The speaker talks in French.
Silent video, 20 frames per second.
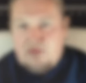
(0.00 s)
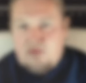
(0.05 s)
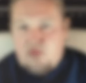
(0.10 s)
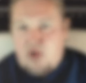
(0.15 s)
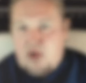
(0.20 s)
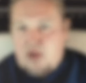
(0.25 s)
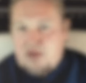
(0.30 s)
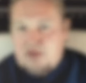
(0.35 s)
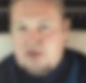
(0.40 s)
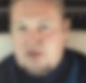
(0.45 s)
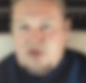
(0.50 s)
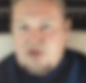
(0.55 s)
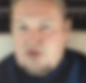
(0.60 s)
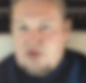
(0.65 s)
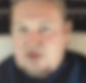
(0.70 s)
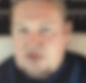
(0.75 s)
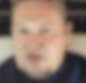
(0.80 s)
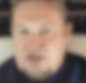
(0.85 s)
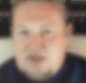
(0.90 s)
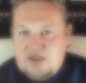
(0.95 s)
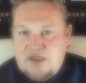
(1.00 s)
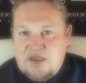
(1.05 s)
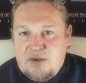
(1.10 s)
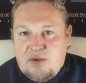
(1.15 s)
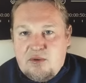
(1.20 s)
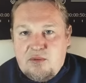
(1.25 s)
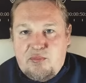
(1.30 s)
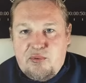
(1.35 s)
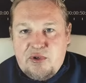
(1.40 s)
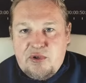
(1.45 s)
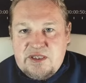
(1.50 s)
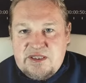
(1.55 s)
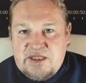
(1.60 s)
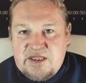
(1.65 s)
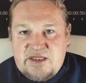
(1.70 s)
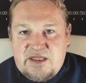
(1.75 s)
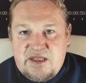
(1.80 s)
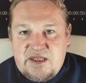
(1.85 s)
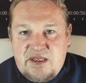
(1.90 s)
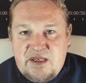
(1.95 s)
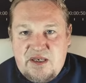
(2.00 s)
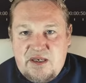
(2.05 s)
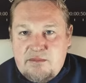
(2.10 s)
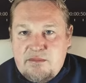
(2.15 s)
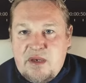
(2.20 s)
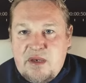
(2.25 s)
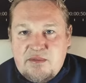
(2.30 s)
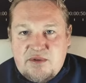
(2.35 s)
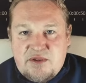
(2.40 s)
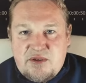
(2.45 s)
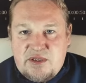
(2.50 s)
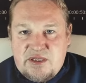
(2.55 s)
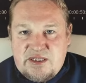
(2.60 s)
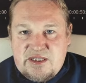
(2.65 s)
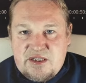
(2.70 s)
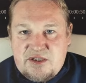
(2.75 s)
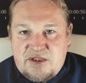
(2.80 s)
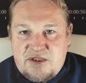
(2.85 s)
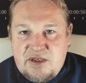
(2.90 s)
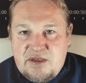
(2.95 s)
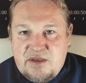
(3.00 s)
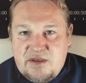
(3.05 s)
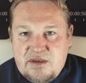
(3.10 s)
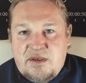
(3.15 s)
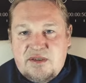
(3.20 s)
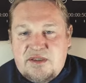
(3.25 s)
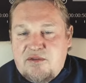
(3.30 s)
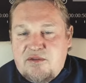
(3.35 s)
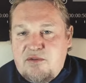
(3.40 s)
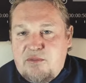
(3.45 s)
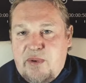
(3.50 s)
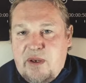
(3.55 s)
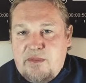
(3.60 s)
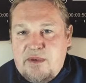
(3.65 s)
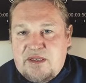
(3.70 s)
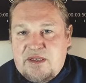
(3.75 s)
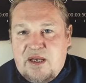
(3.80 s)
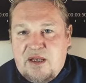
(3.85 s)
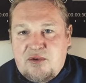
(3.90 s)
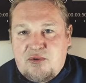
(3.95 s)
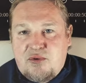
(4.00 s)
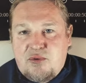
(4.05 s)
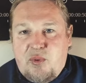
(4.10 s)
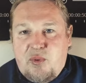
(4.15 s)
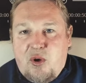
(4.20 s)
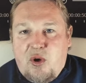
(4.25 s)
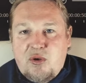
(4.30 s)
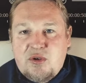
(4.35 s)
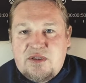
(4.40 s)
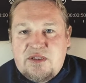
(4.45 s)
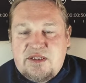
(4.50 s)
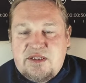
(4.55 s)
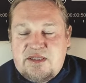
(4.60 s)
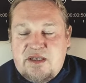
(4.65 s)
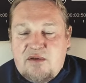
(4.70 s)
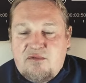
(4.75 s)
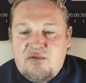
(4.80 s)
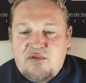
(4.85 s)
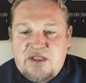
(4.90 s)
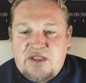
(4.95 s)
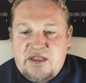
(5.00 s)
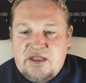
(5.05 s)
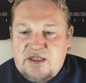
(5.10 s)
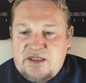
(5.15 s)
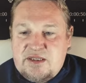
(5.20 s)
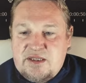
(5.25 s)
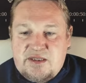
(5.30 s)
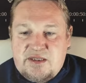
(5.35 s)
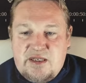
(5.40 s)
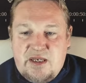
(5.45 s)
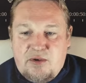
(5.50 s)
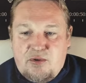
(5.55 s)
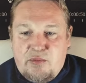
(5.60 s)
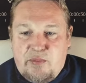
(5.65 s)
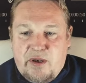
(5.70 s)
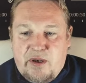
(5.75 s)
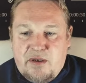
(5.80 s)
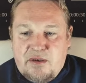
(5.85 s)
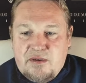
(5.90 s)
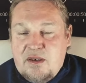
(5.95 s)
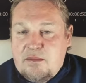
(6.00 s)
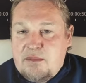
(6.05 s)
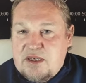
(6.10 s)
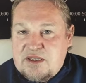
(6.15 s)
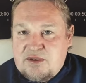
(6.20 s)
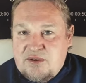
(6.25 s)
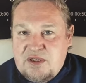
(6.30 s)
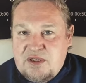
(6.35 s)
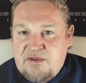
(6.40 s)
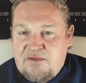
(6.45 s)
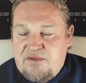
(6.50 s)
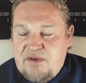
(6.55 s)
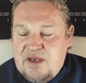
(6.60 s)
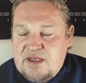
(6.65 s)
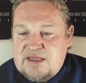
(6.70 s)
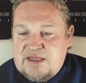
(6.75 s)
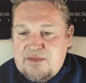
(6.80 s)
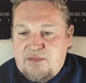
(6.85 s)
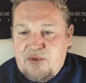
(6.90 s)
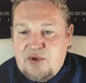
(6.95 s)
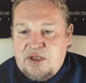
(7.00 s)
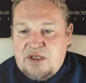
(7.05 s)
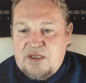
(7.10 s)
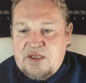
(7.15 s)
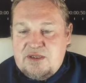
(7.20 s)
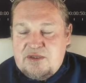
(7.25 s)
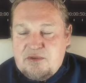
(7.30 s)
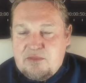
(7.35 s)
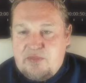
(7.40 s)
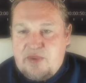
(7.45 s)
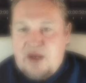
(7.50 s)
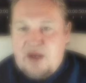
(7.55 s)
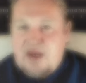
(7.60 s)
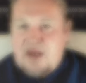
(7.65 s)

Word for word: mois. Ceci dit, on peut les essayer même sans les acheter ça vous permettra de comprendre si ça vous est nécessaire ou pas. Parce qu'en effet, ces plugins ne sont pas